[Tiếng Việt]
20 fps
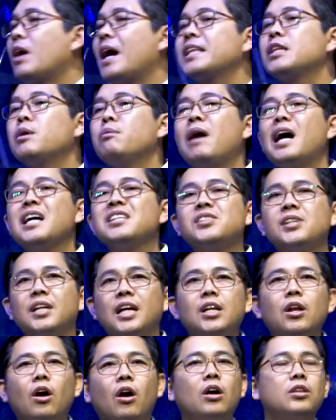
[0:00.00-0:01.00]
ca thoai
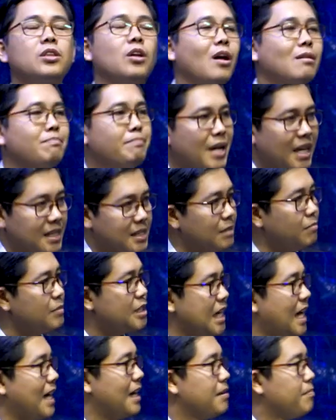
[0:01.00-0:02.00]
sợi lọ tọt đọt bẹt chiêm
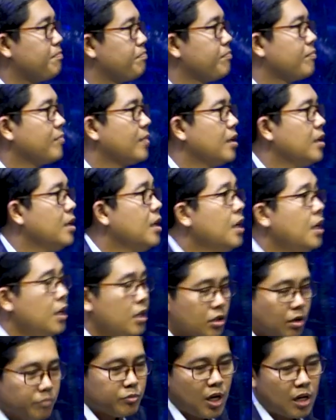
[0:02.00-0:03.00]
chả,
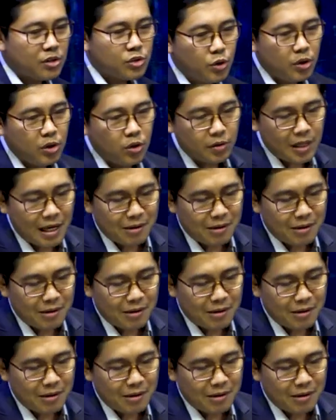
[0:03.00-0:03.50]
chấm trăng chui lục